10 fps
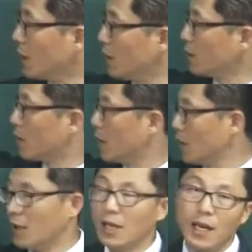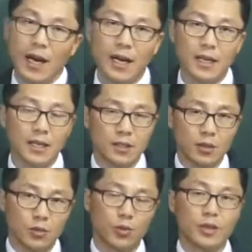내가 이렇게
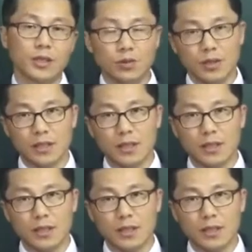하이라이트로 노란색으로 다